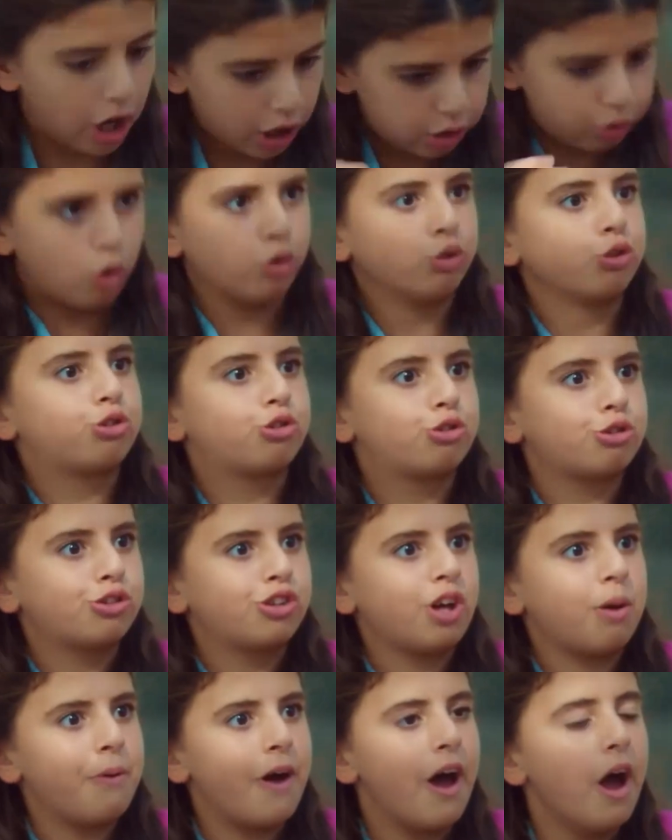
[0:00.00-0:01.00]
Ya konuştuk
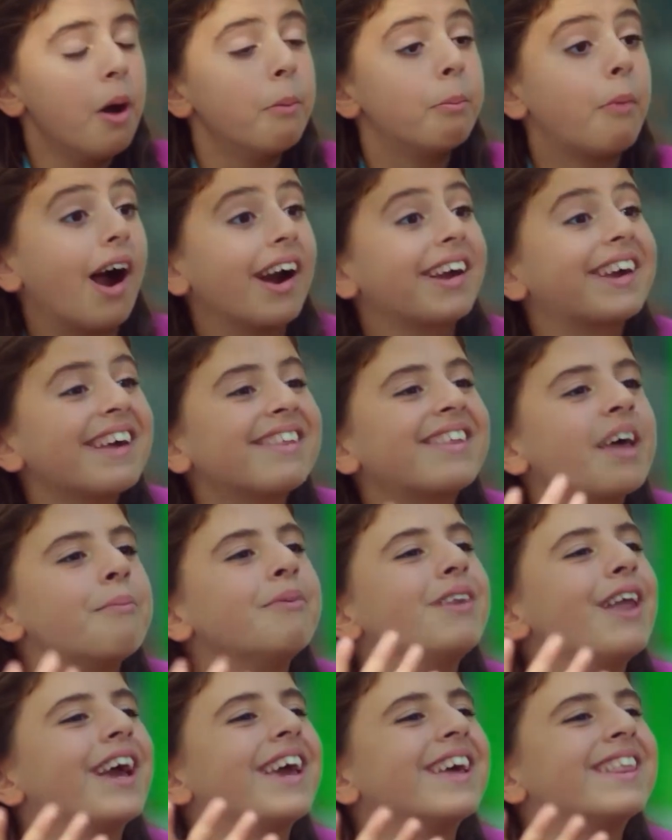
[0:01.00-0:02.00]
tabii. Markete
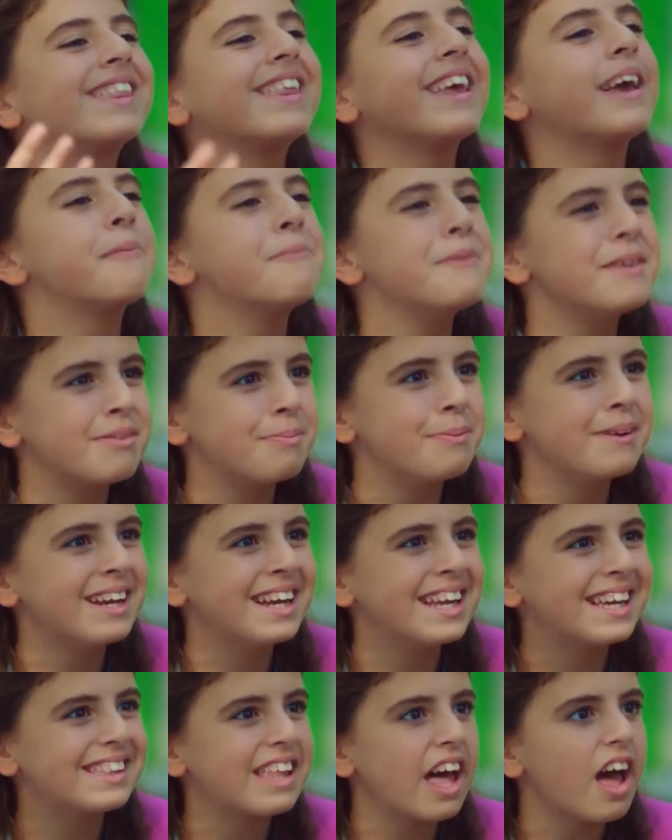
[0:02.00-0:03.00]
bile gittik biz
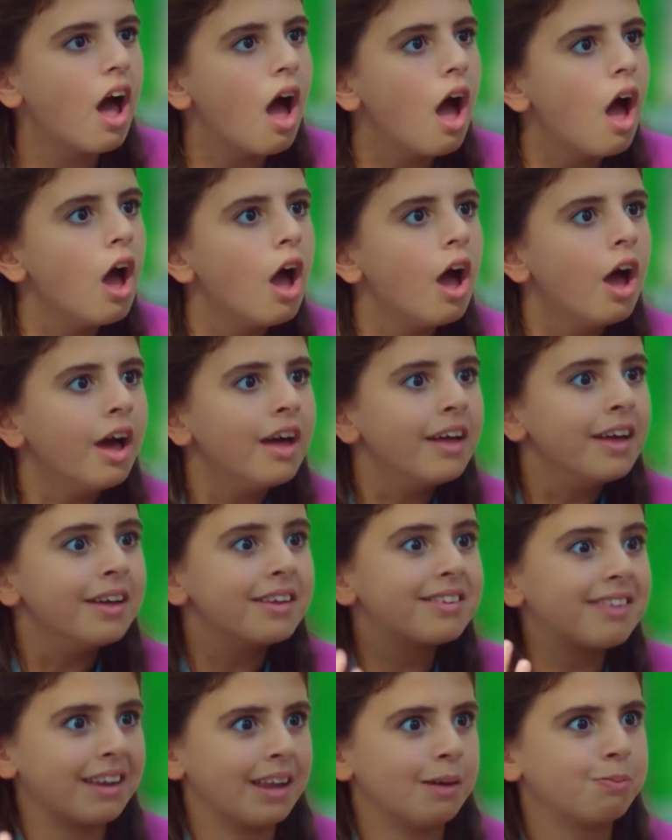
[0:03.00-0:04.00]
birlikte.
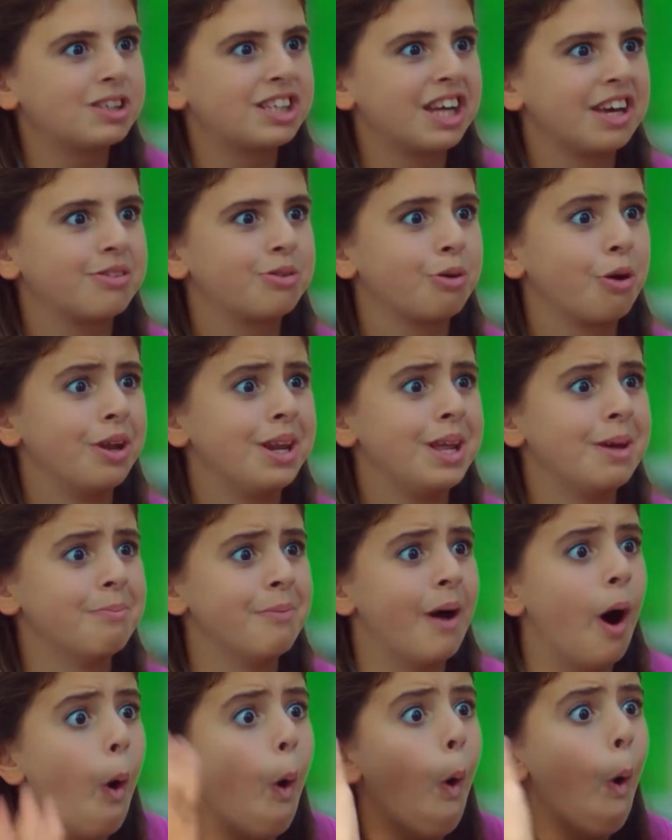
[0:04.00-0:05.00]
Sana bir şey söyleyeyim
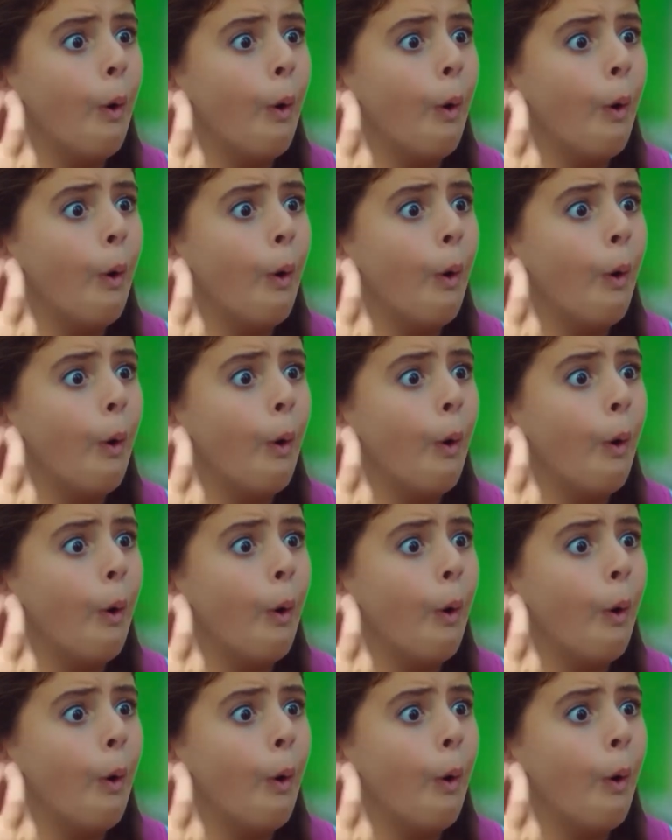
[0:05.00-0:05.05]
mi?